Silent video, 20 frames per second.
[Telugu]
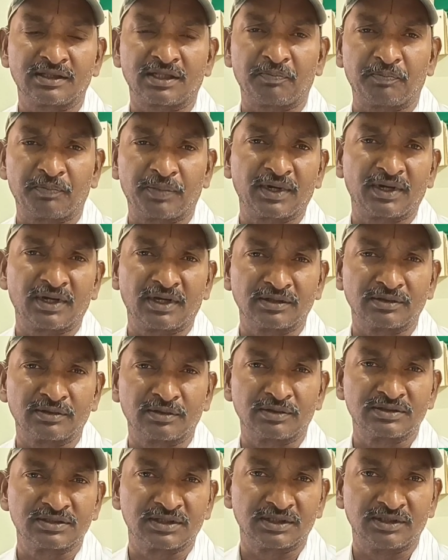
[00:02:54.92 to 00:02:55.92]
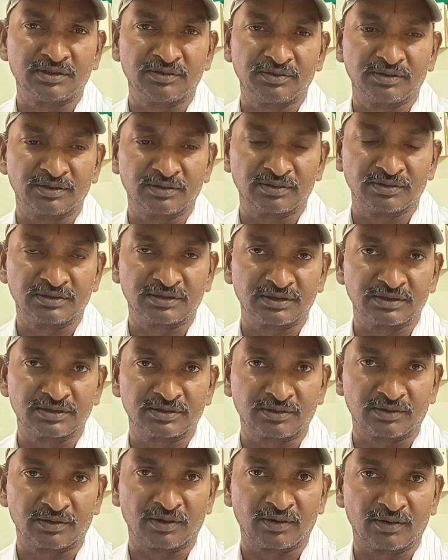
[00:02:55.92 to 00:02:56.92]
తప్పక అందరూ సద్వినియోగం
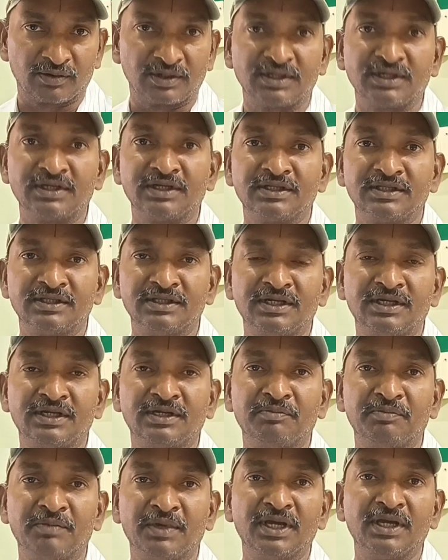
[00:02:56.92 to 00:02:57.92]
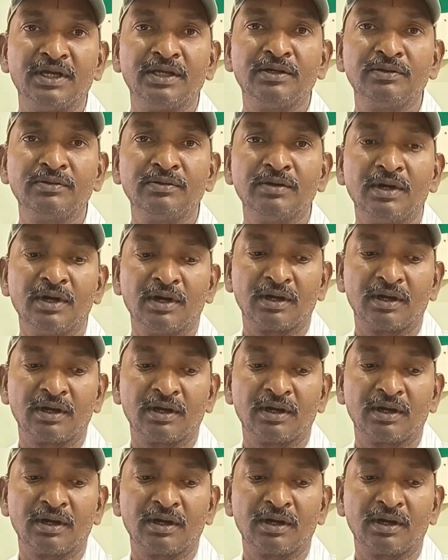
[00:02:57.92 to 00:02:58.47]
చేసుకోవాలి దీనికి మెయిన్